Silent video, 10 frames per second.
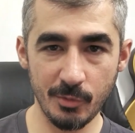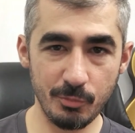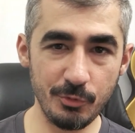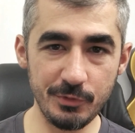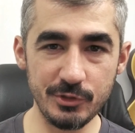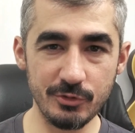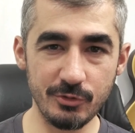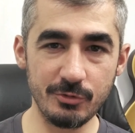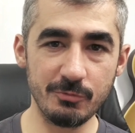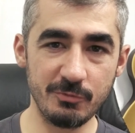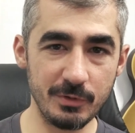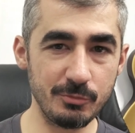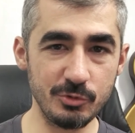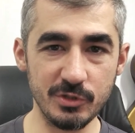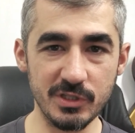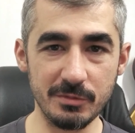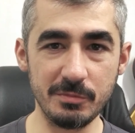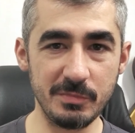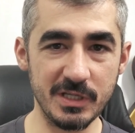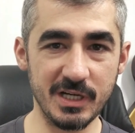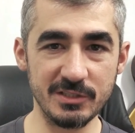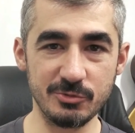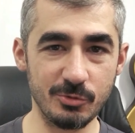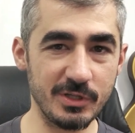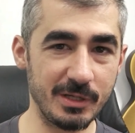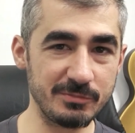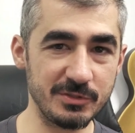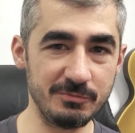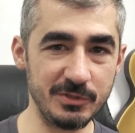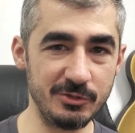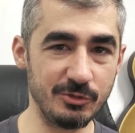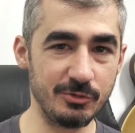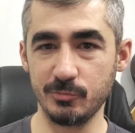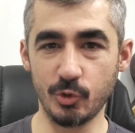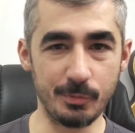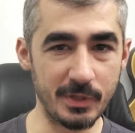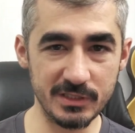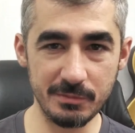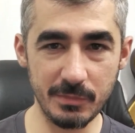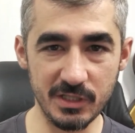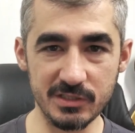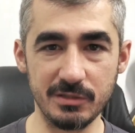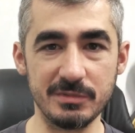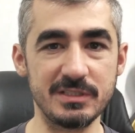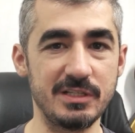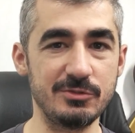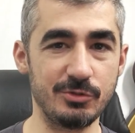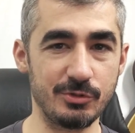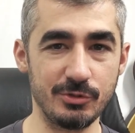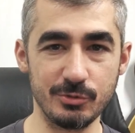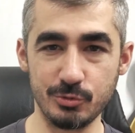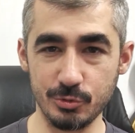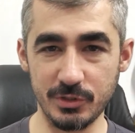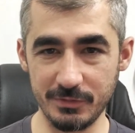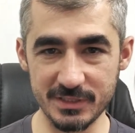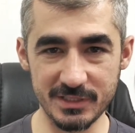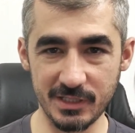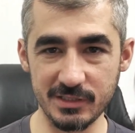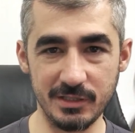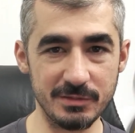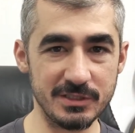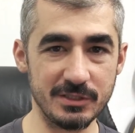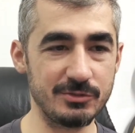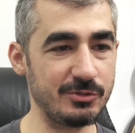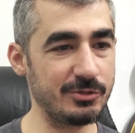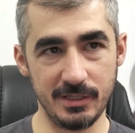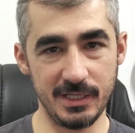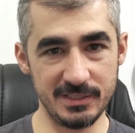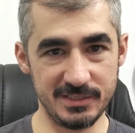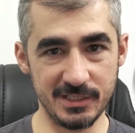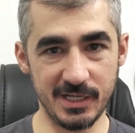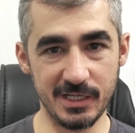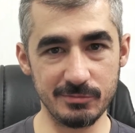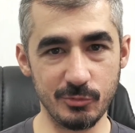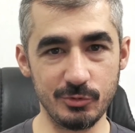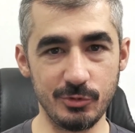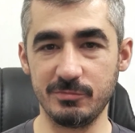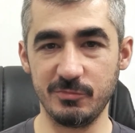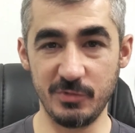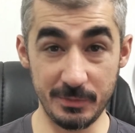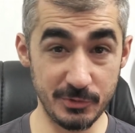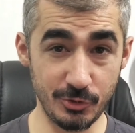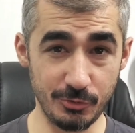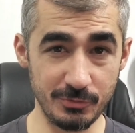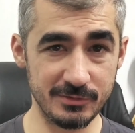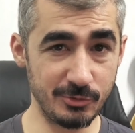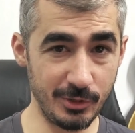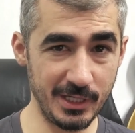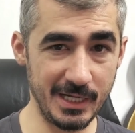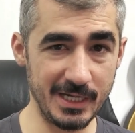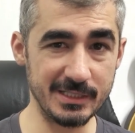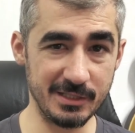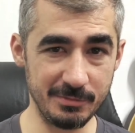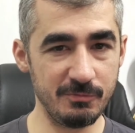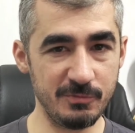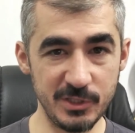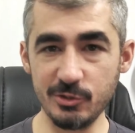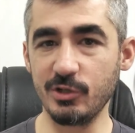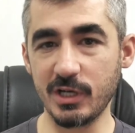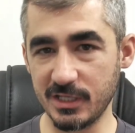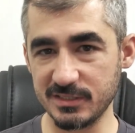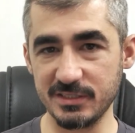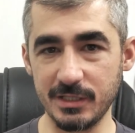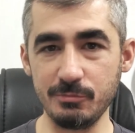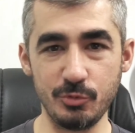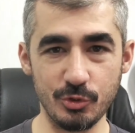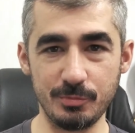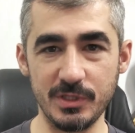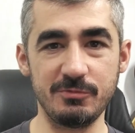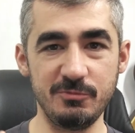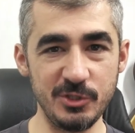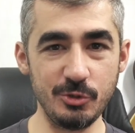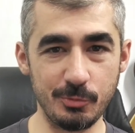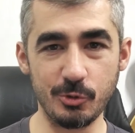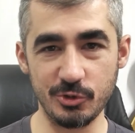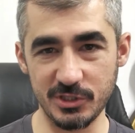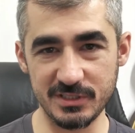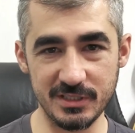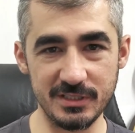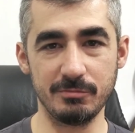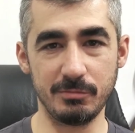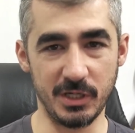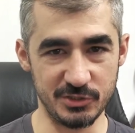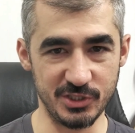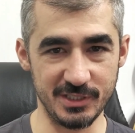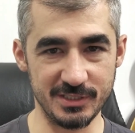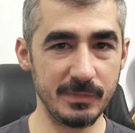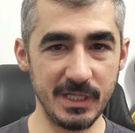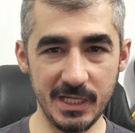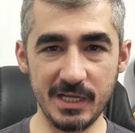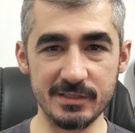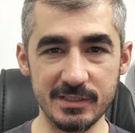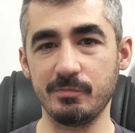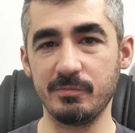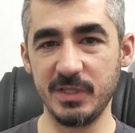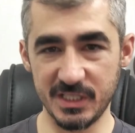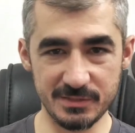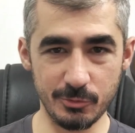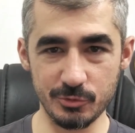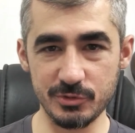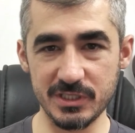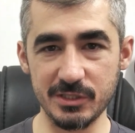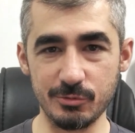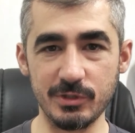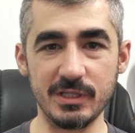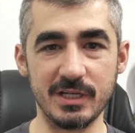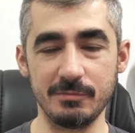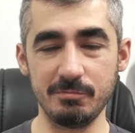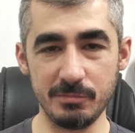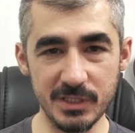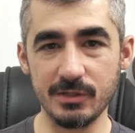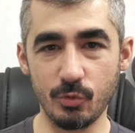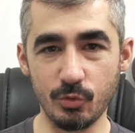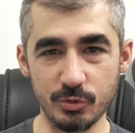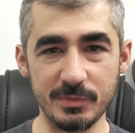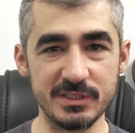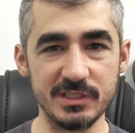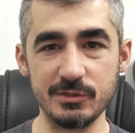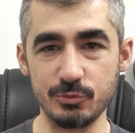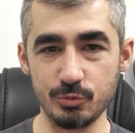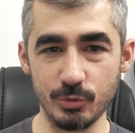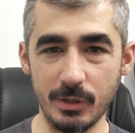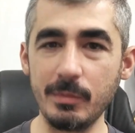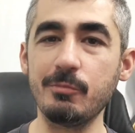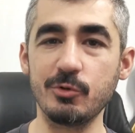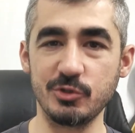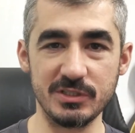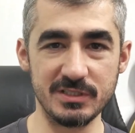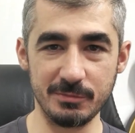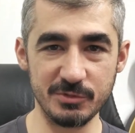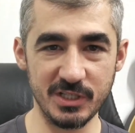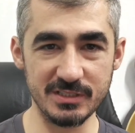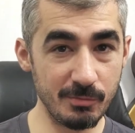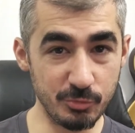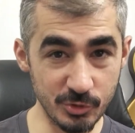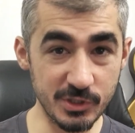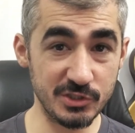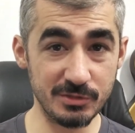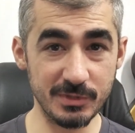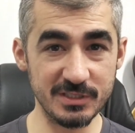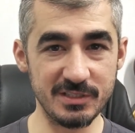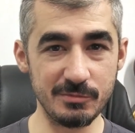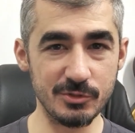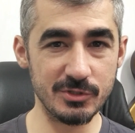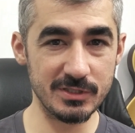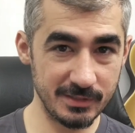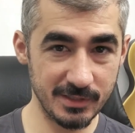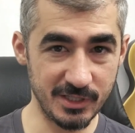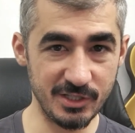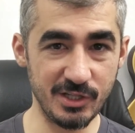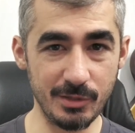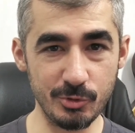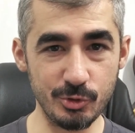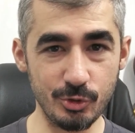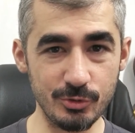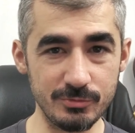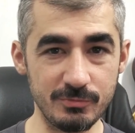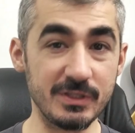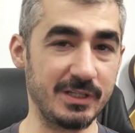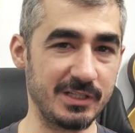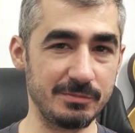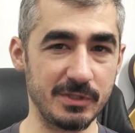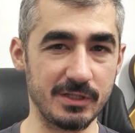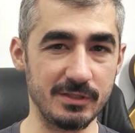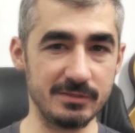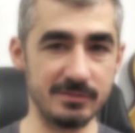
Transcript: Bu video ve bunun gibi birkaç son yaptığım video, toprak nemi algılama sensörü, su seviyesi algılama sensörü, SD kart modülü, web server, röleler gibi videolar aslında büyük bir video projesinin parçaları. İleride USB 32 kullanarak bir otomatik sulama projesi yapacağız. Bunu kaçırmak istemiyorsanız kanala abone olun ve takipte kalın.